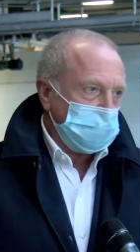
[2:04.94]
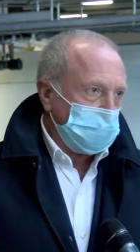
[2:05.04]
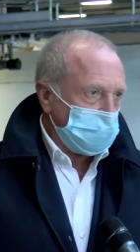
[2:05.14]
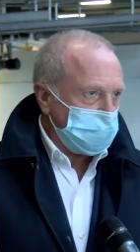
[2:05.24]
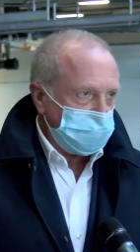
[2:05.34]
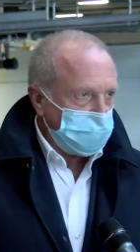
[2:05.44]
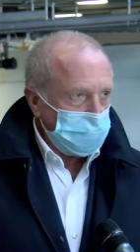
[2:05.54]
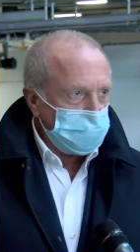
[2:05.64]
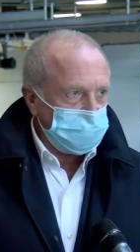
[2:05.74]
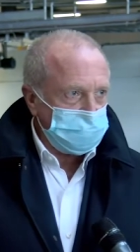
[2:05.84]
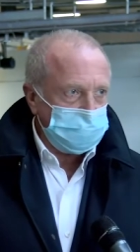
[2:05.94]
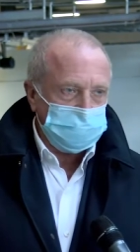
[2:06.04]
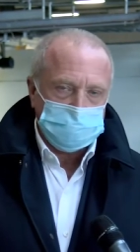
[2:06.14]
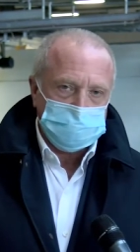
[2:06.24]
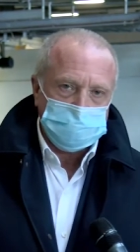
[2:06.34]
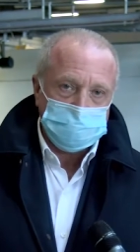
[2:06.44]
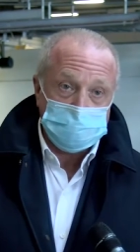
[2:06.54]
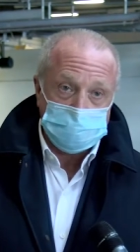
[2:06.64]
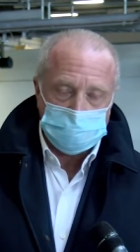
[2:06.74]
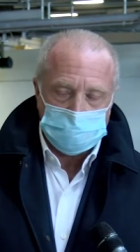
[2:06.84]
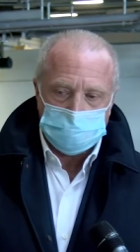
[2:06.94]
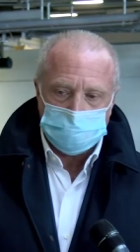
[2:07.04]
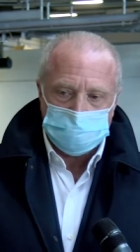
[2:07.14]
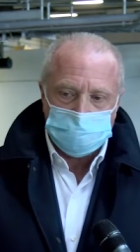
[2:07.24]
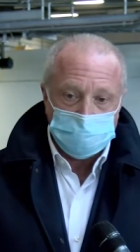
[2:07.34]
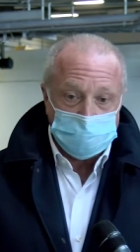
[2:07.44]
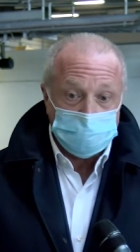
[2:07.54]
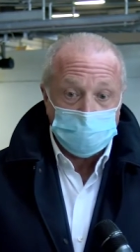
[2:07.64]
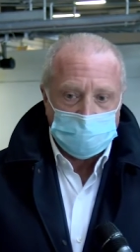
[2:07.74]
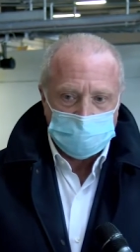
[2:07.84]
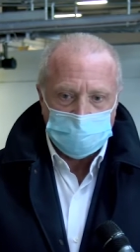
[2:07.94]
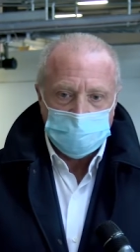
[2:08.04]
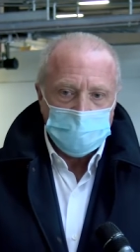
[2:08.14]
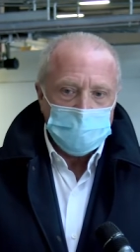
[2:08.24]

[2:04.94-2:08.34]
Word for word: grossi flussi di pendolari,